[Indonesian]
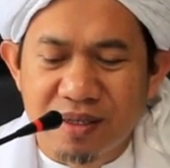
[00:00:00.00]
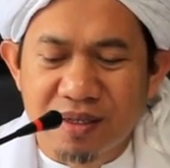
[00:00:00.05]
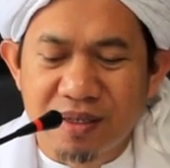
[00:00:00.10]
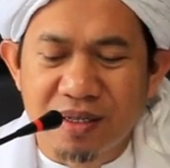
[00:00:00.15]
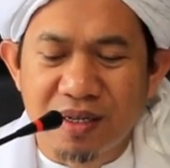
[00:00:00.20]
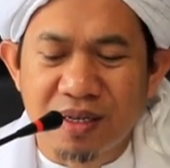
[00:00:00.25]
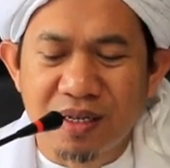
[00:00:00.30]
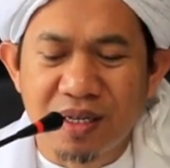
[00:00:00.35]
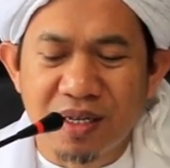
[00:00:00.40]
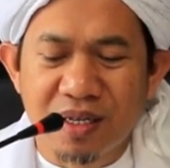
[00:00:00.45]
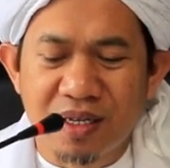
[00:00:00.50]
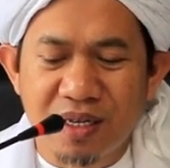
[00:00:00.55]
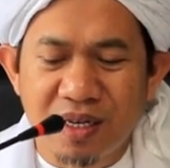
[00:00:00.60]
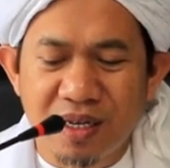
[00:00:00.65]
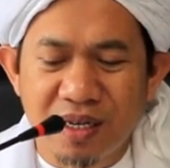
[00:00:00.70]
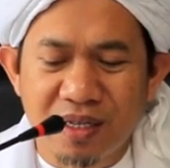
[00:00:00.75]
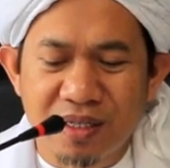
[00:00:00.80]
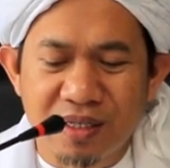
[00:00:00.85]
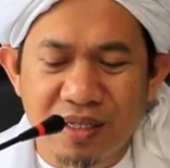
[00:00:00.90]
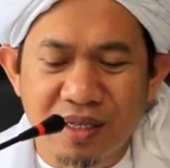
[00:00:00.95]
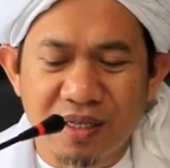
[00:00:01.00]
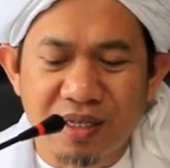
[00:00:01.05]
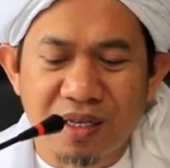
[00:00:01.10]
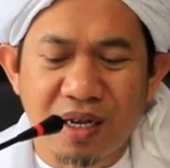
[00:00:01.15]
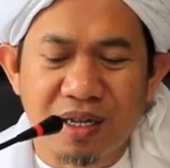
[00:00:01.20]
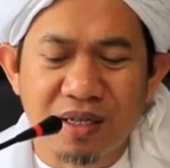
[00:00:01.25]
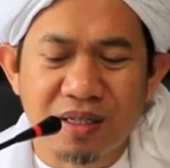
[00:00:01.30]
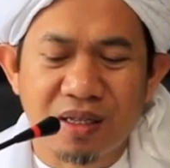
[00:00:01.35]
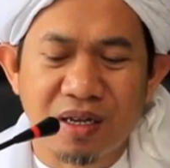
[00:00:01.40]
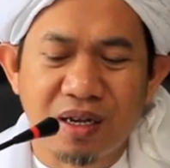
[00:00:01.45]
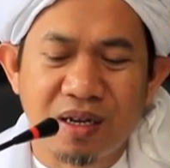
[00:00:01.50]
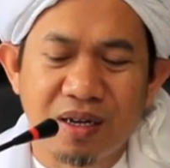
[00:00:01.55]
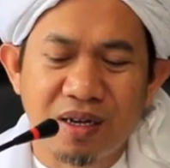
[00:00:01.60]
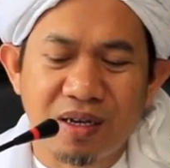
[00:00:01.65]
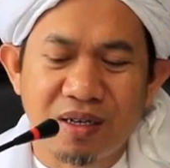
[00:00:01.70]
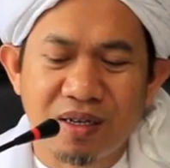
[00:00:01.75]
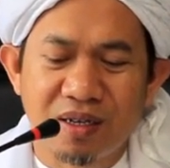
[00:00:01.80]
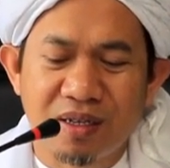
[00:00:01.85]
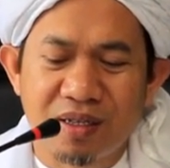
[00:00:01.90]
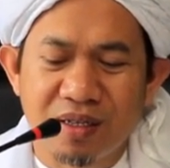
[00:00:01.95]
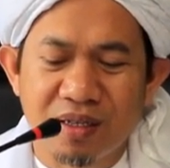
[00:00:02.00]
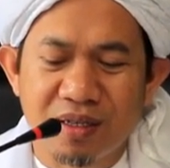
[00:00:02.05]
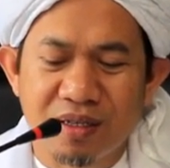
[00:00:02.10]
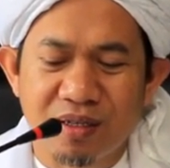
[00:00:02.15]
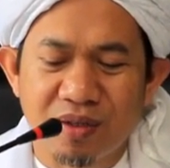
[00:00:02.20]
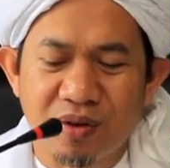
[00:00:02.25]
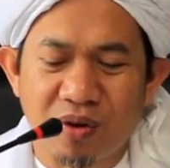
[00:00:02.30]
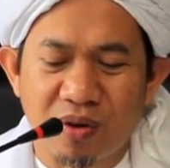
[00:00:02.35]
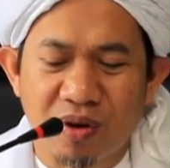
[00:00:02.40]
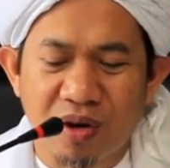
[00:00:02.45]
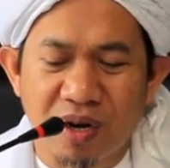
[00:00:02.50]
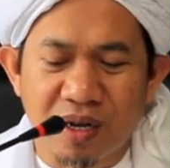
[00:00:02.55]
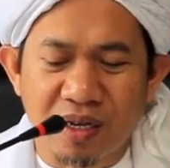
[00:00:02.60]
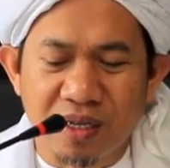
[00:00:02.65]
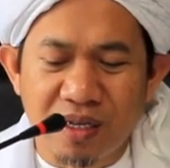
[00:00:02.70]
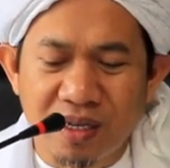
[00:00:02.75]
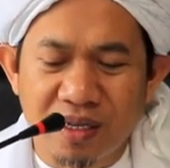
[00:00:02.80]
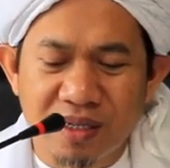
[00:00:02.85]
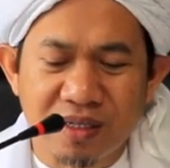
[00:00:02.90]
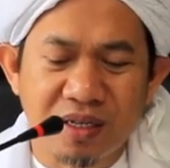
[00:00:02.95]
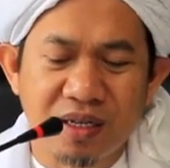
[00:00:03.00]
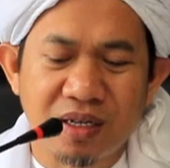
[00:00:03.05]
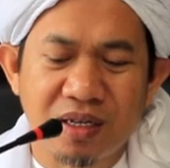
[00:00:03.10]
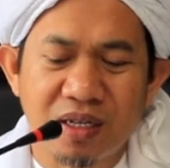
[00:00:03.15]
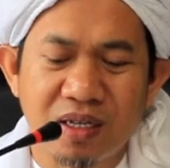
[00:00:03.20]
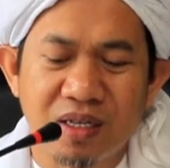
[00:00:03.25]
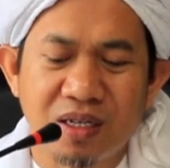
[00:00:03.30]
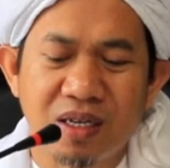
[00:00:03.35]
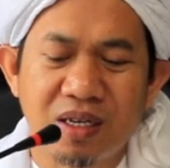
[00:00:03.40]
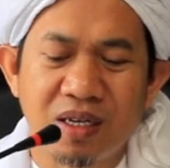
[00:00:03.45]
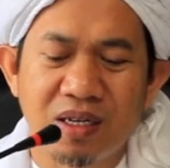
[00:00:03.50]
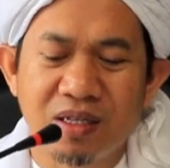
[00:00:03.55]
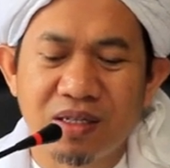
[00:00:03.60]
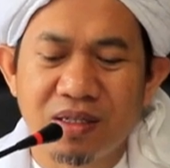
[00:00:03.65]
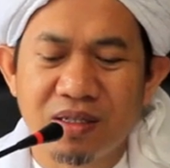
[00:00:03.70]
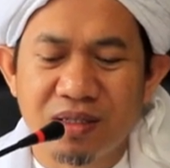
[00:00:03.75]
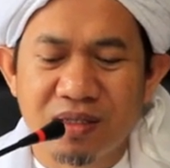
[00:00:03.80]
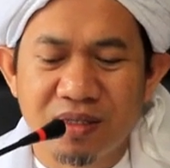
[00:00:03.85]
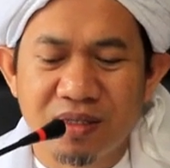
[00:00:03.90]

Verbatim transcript: Sedikit senjata, orangnya sedikit,